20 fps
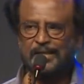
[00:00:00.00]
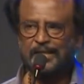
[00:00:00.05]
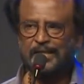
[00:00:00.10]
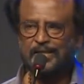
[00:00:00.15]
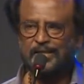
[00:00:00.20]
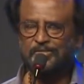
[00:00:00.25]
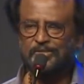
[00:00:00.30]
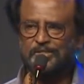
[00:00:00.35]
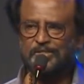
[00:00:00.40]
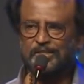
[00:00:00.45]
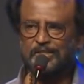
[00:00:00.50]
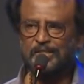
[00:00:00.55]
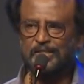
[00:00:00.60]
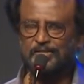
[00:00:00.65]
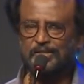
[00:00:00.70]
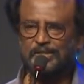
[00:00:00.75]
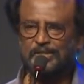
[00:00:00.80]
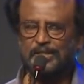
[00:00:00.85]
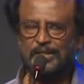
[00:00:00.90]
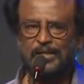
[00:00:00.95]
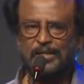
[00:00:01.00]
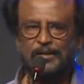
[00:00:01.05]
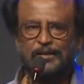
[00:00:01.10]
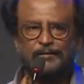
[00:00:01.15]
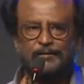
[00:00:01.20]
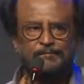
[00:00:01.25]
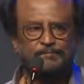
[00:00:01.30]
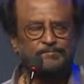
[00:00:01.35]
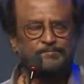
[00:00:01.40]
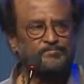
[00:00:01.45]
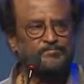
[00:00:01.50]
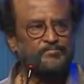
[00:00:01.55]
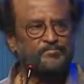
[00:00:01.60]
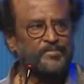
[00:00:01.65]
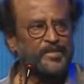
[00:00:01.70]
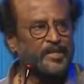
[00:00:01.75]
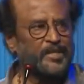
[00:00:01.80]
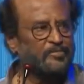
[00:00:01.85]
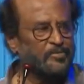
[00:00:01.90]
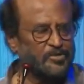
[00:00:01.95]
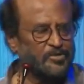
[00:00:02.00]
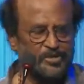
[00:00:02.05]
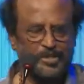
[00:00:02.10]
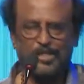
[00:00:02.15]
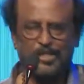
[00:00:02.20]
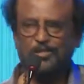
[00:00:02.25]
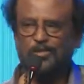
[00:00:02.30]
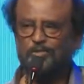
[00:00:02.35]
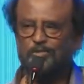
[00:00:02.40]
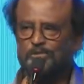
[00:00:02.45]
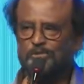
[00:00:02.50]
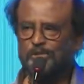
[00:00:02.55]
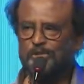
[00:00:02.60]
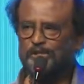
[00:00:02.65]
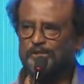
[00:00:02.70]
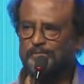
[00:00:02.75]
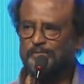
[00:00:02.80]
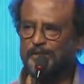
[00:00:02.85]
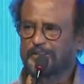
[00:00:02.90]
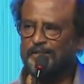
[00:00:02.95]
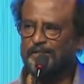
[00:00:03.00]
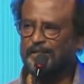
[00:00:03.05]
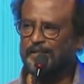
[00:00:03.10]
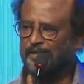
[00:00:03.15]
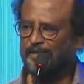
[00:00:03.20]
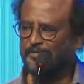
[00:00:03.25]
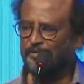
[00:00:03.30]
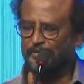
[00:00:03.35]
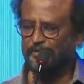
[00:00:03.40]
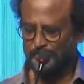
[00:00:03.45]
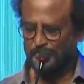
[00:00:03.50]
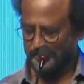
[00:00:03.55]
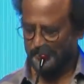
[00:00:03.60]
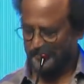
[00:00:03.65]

ఇక్కడ వచ్చిన తర్వాత ఇప్పుడు స్టేజ్లో కూర్చున్నప్పుడు అంతా నాకు